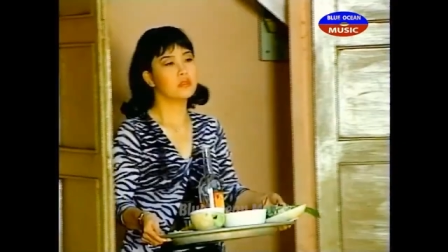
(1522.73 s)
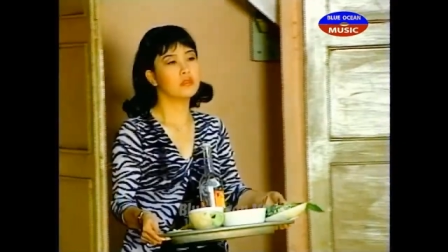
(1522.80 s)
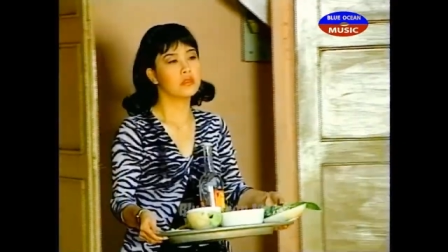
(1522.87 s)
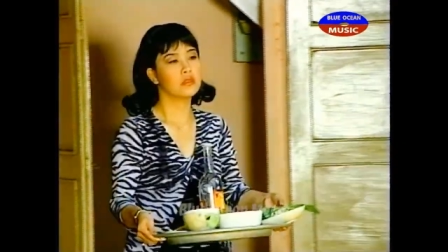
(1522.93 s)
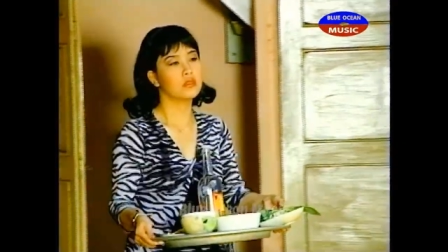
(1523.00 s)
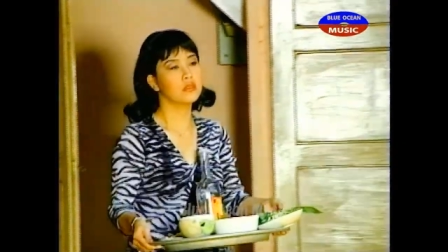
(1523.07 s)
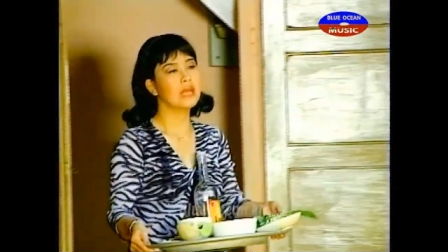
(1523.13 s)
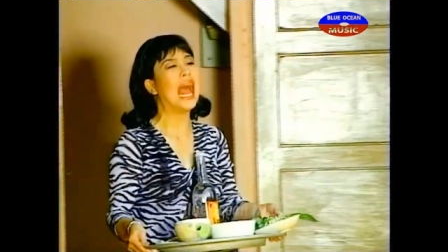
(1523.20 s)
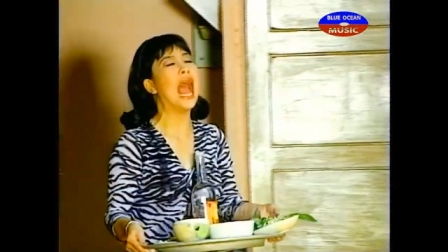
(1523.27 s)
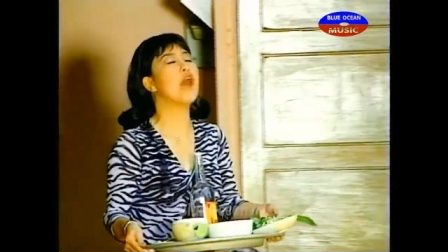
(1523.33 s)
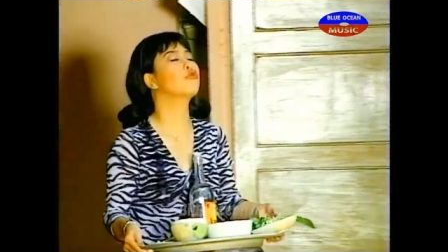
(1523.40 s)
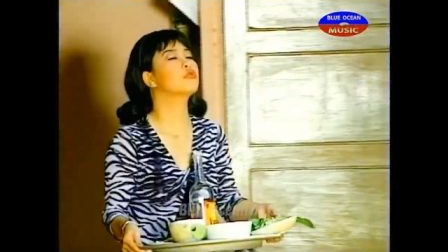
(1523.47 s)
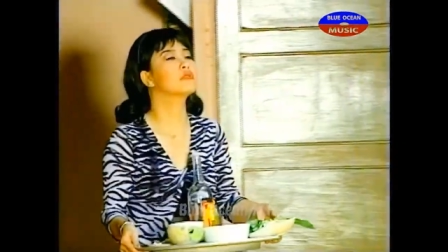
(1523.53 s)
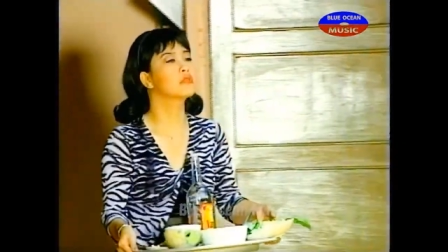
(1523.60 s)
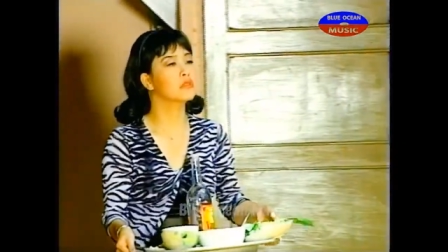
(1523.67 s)
À. Sảo
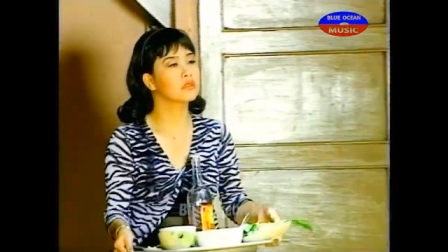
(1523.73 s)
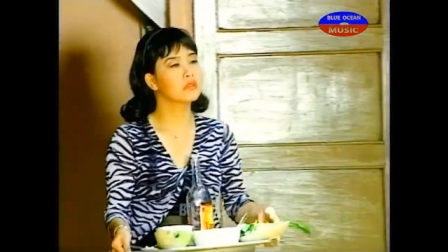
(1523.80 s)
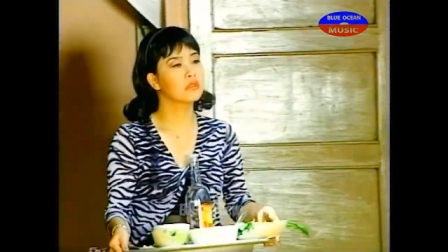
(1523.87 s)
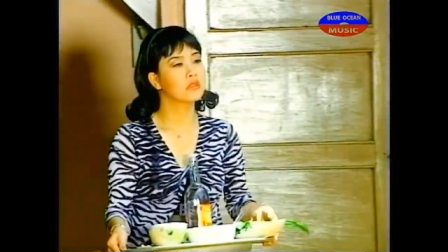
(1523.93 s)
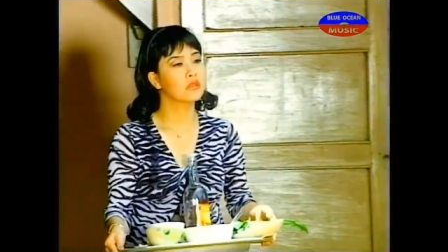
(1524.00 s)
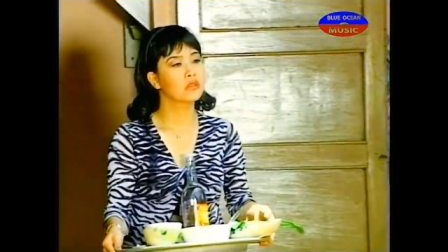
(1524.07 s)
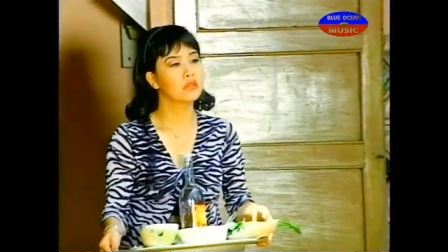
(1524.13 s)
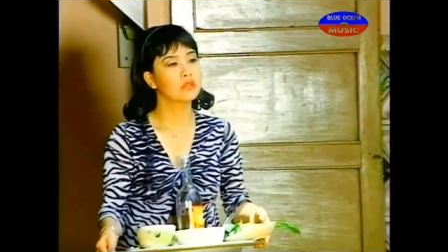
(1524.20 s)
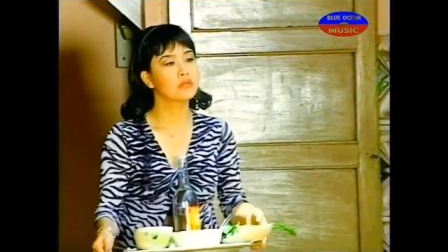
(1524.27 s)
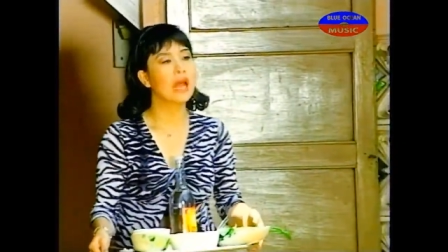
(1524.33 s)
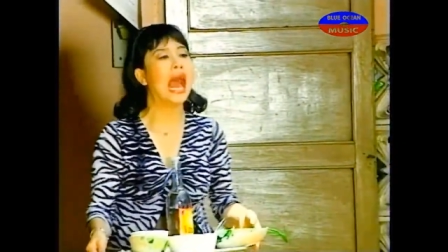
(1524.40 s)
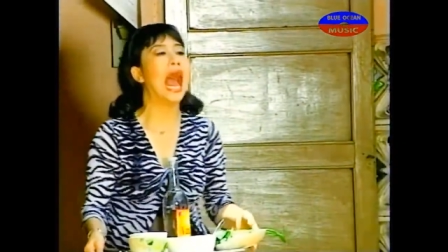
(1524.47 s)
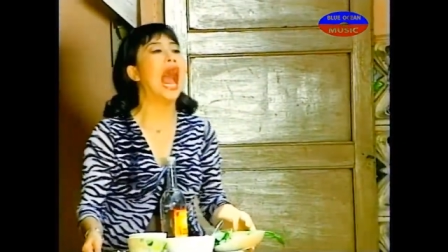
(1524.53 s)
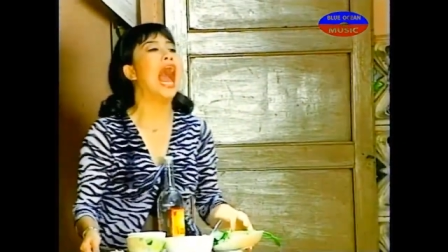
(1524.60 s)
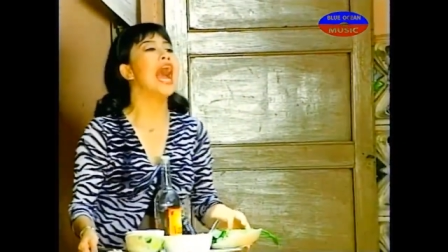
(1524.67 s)
ơi,
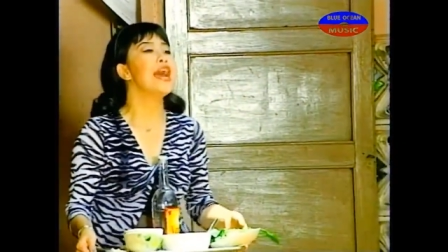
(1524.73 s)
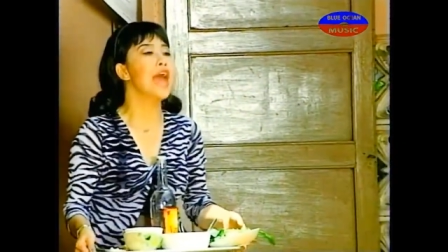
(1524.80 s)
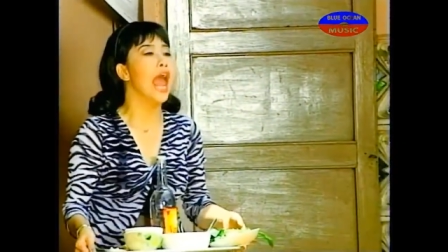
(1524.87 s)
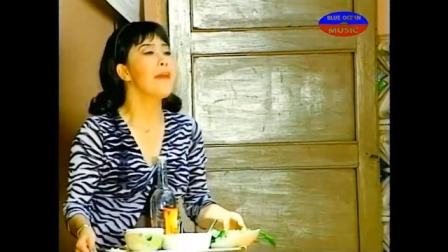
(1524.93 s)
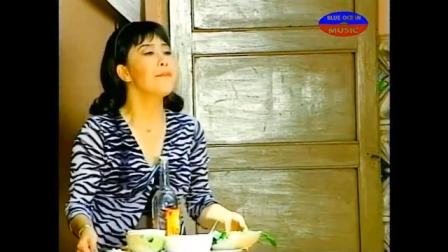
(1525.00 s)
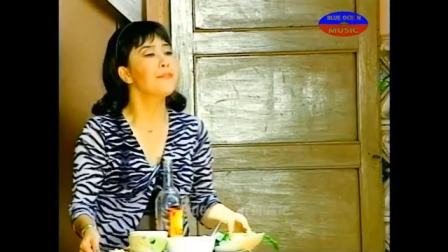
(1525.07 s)
à em,